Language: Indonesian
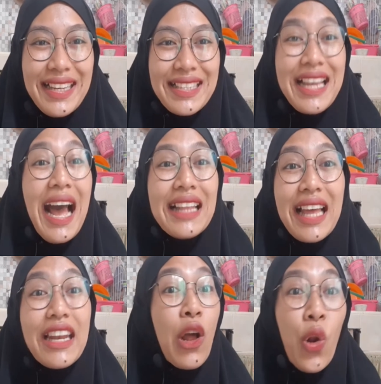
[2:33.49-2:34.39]
saat
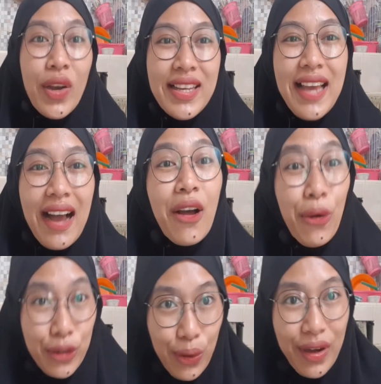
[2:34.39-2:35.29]
ada klodi yang
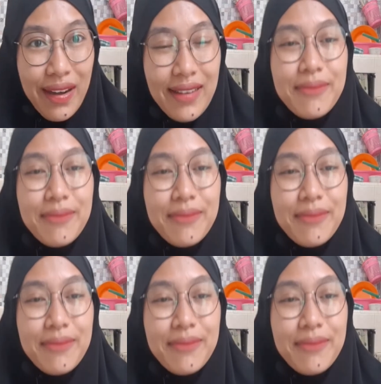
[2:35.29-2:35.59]
kotor.